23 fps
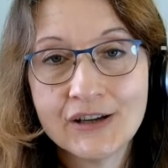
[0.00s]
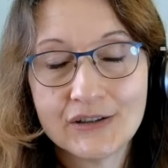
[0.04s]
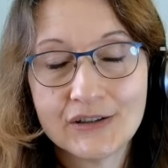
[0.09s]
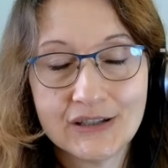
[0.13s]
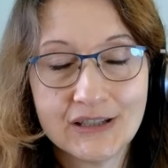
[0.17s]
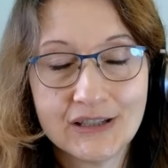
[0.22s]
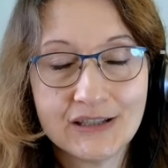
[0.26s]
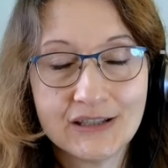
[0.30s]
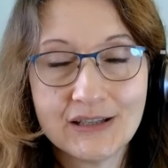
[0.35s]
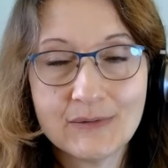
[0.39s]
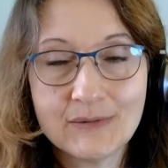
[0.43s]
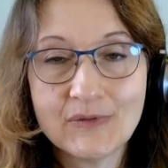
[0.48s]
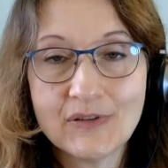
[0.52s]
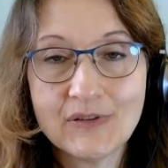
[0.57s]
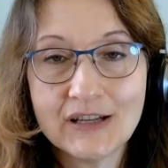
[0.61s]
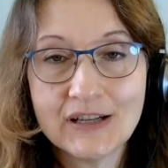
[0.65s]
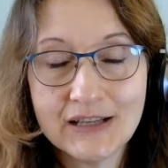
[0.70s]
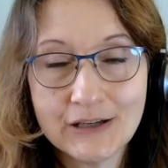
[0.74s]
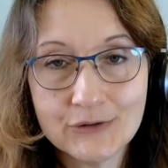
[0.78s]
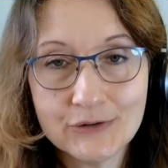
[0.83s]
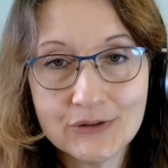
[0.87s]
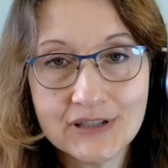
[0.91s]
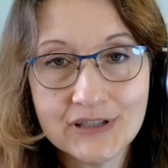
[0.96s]
in dem Fall
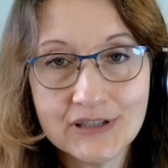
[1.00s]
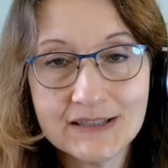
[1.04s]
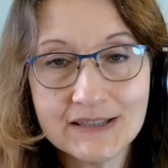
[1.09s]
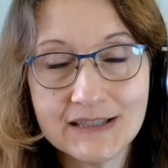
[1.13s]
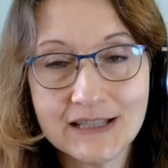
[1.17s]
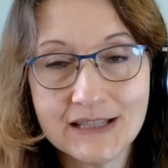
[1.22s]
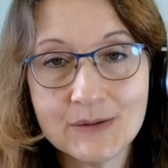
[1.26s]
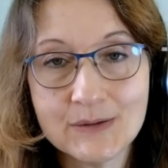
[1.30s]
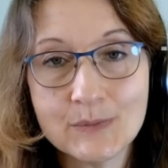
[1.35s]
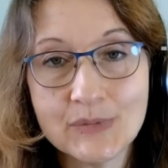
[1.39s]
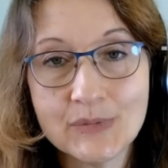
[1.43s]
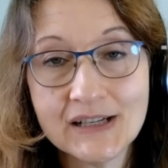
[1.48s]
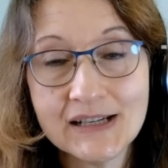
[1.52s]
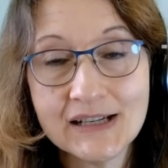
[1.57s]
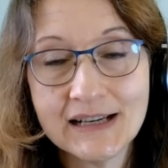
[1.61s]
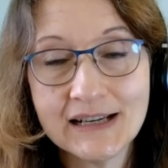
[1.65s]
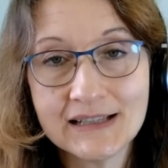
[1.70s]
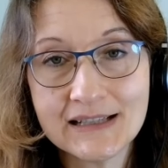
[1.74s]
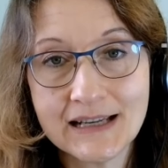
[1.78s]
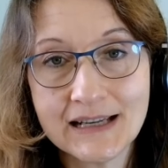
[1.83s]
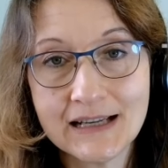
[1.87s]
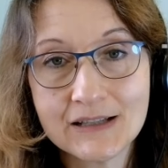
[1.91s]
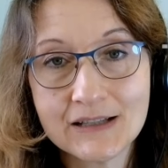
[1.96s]
der Autist, der in
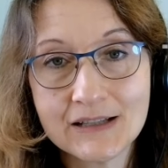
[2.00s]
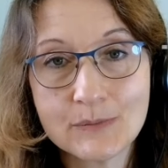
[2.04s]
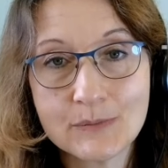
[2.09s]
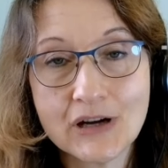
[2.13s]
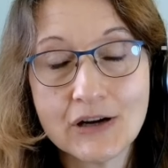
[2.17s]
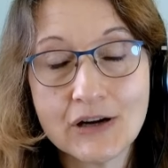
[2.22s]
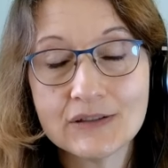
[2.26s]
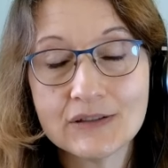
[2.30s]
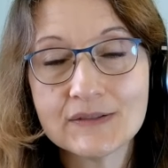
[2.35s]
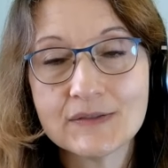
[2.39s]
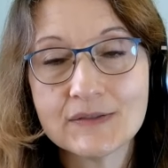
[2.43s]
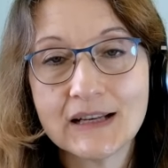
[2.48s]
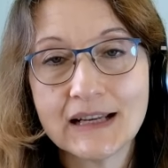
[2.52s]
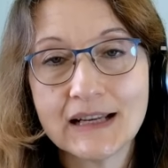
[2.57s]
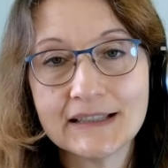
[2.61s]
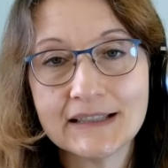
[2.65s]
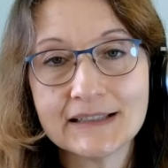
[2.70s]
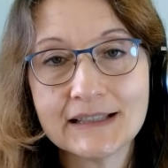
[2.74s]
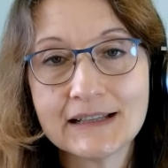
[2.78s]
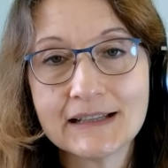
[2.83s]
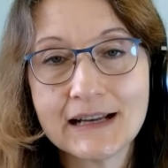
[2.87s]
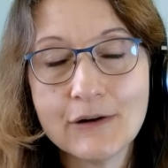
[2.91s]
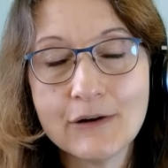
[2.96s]
Bildern denkt, braucht es
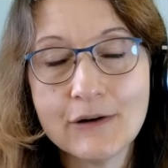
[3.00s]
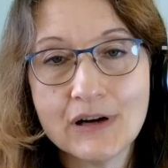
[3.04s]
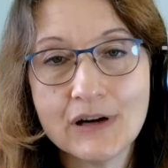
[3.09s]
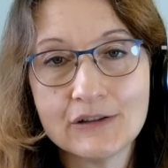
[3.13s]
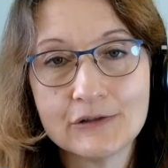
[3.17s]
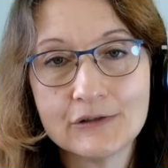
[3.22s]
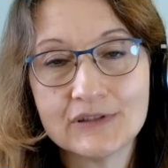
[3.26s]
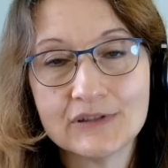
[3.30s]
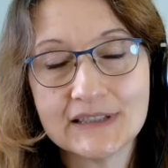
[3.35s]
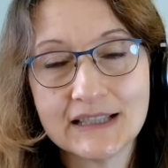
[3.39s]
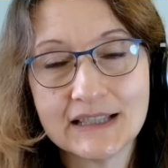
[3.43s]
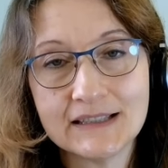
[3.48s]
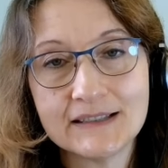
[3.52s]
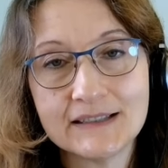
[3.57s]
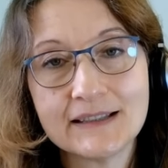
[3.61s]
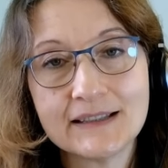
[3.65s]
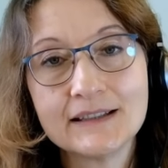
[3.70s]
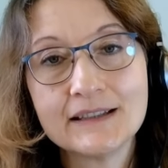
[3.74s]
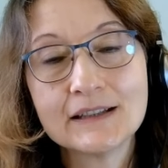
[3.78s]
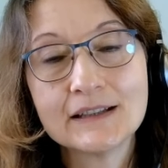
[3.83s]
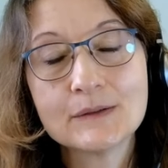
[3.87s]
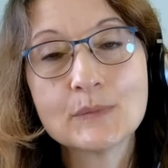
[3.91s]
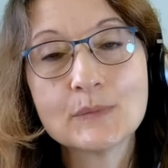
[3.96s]
vielleicht genauer und sein
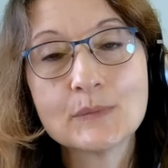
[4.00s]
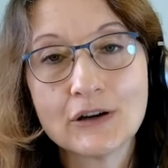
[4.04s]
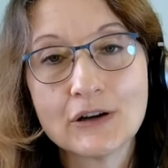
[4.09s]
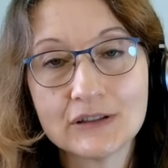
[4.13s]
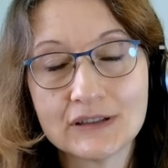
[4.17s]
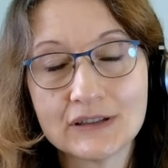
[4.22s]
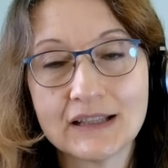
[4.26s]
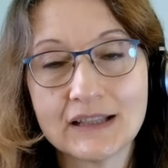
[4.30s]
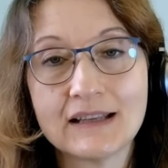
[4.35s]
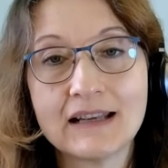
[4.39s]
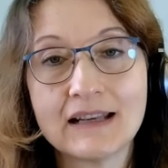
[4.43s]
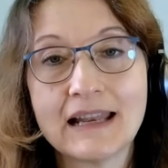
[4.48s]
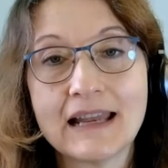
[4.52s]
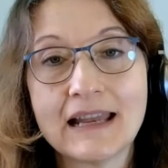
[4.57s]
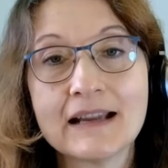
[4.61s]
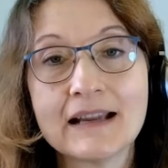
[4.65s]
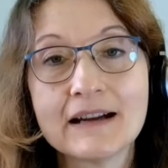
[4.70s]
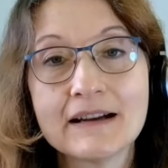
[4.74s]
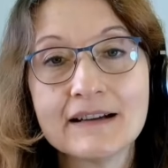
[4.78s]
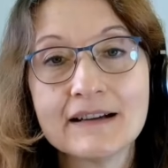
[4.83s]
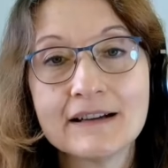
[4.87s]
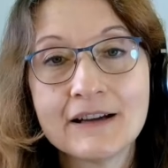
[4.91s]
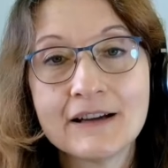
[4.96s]
Gehirn braucht dann
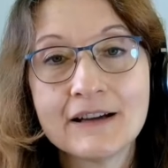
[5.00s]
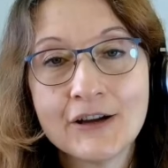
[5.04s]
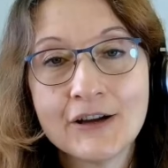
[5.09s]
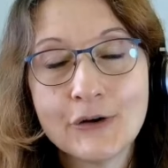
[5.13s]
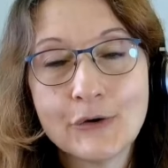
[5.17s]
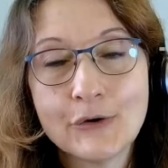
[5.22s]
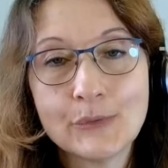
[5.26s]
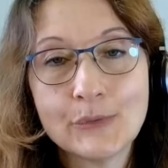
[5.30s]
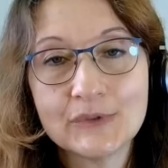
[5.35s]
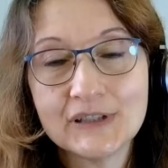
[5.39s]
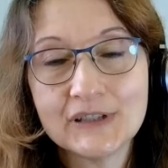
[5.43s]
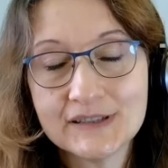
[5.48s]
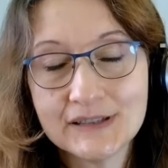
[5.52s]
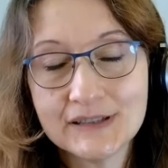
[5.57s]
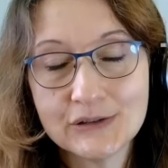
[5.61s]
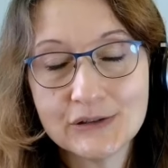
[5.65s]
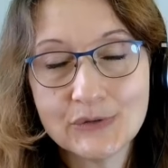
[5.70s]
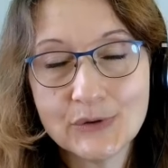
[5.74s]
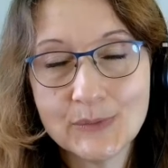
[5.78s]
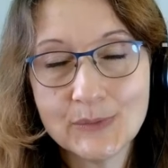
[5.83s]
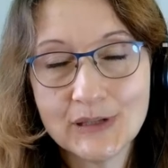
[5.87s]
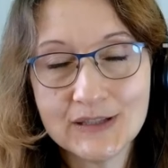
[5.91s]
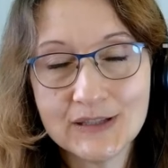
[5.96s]
länger, um diese
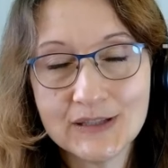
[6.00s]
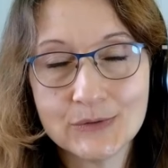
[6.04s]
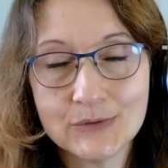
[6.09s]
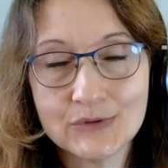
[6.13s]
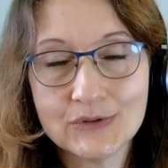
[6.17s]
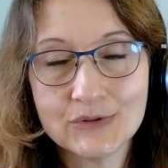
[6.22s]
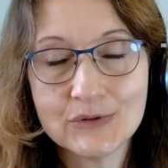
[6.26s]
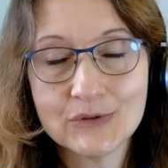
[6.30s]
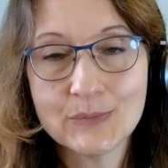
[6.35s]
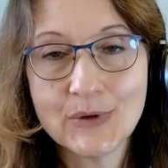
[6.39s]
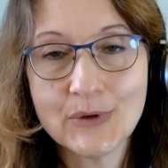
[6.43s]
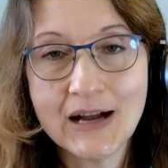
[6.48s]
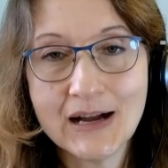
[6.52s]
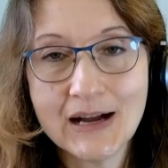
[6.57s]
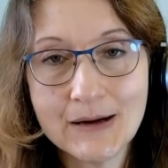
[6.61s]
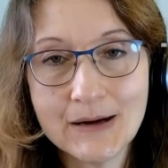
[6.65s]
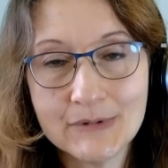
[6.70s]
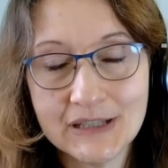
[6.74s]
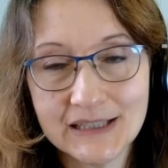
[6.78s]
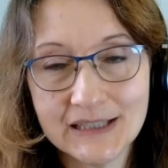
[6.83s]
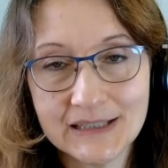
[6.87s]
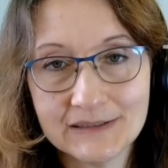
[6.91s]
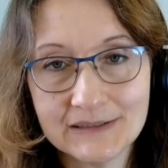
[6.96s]
Information zu
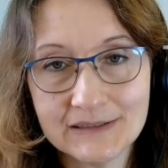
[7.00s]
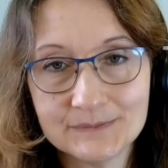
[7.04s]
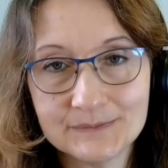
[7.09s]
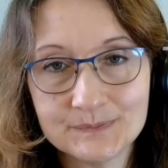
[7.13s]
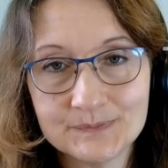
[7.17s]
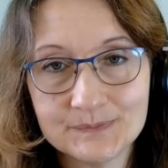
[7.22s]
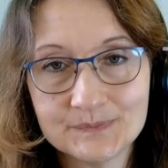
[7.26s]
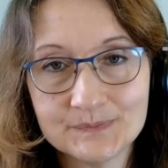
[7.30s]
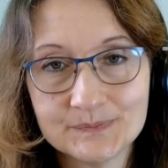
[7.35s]
bearbeiten.